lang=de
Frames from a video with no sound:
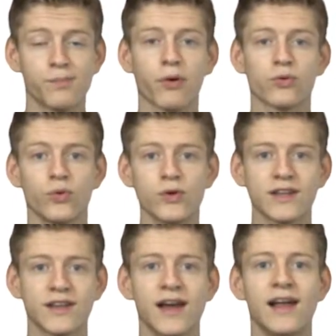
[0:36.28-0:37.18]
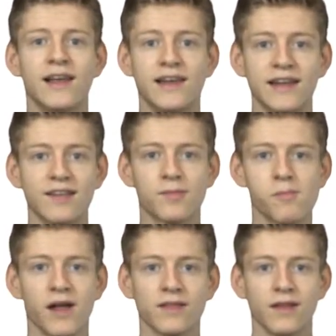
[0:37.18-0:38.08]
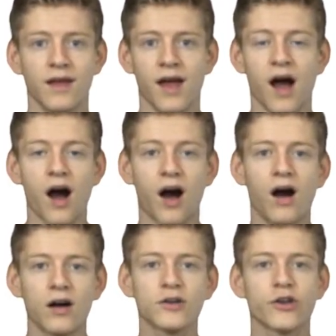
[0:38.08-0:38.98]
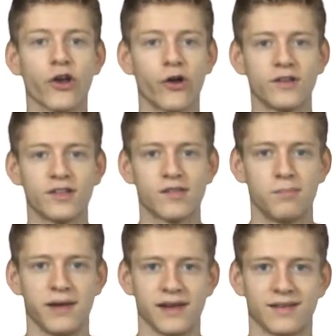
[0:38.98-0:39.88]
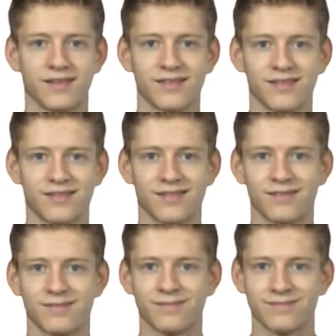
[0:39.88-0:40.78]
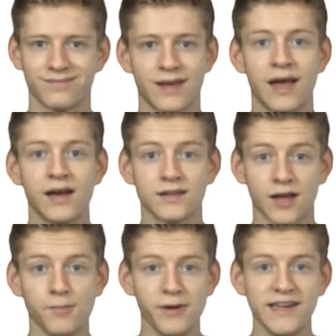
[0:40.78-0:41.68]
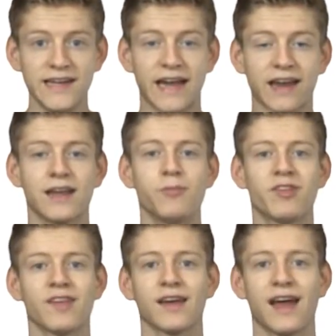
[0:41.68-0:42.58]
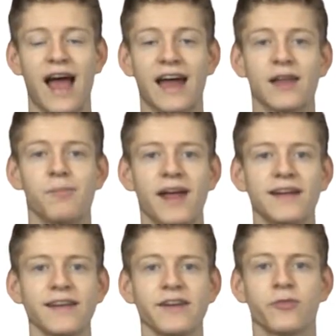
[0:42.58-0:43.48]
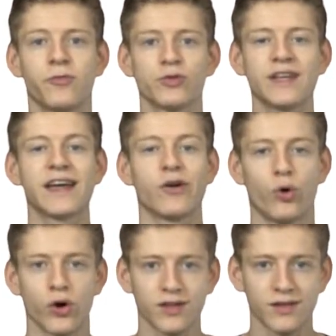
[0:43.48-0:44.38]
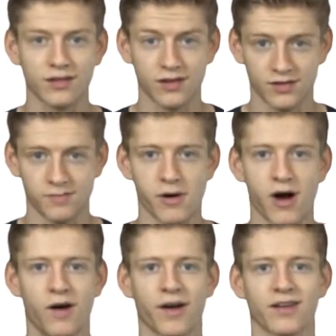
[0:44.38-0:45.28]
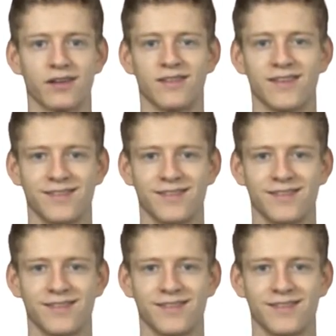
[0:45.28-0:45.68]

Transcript: Produkt liest man a kreuz b. Dabei ergibt sich eine Menge von geordneten Paaren.